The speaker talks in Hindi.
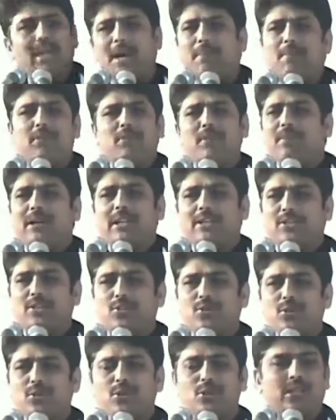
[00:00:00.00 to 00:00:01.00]
आपस में बातचीत
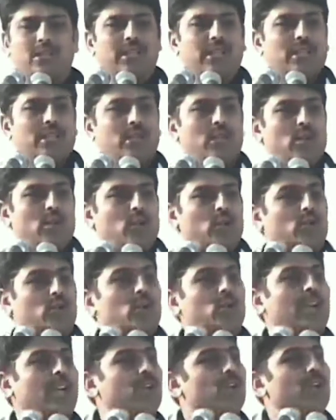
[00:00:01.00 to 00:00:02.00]
शुरू हो गई तो
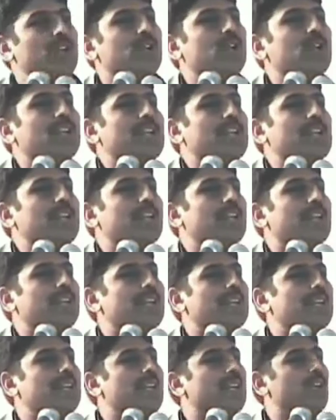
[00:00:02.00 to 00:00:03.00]
सोना लोहे को कहने लगा
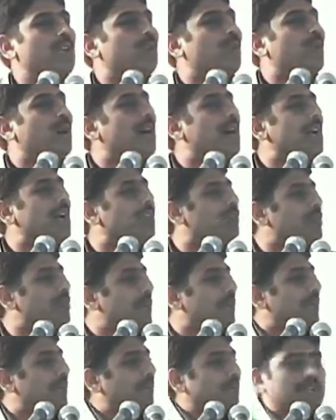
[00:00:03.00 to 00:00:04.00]
कि यार लोहार तुझे
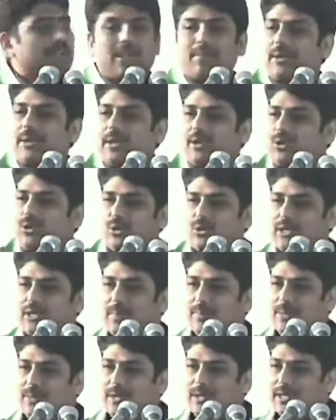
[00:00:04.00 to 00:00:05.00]
बनाने के पहले ठोकता
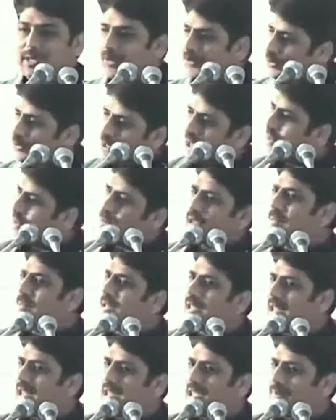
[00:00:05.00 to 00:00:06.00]
पीटता है सोनार मुझे
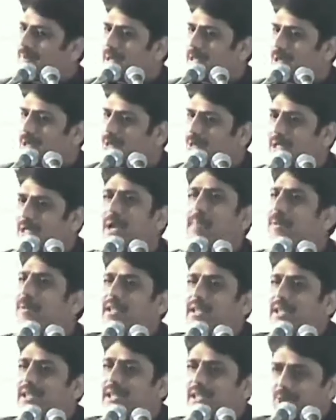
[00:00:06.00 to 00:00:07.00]
बनाने के पहले ठोकता आप
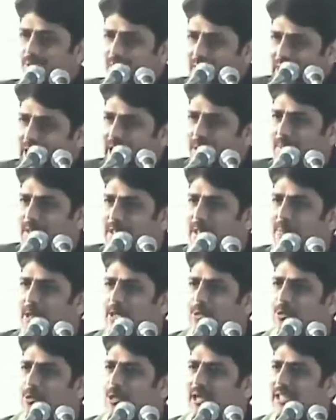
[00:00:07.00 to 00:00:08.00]
पढ़े लिखे लोग आग में तपा
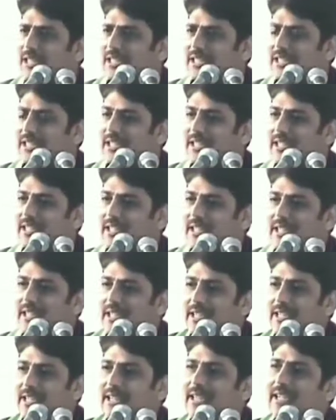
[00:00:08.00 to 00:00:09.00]
के ठोका जाता है
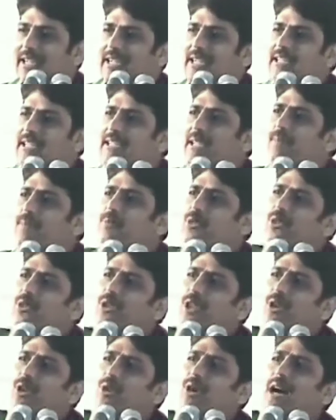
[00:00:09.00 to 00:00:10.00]
लेकिन जब
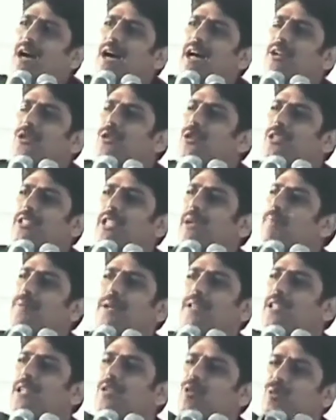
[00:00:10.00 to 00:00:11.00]
तुझे लोहार ठोकता
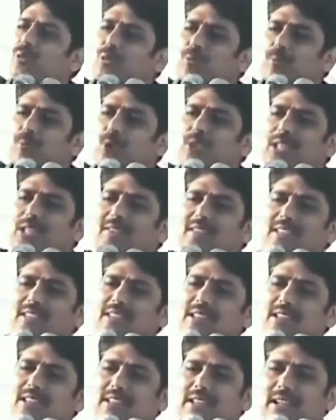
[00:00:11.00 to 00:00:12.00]
पीटता तो तू बहुत आवाज
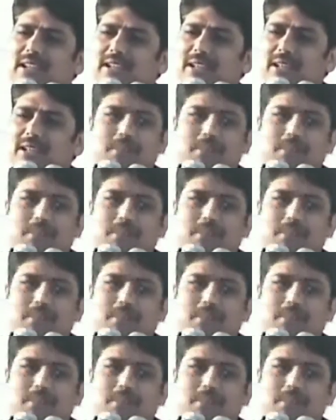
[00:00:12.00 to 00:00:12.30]
करता है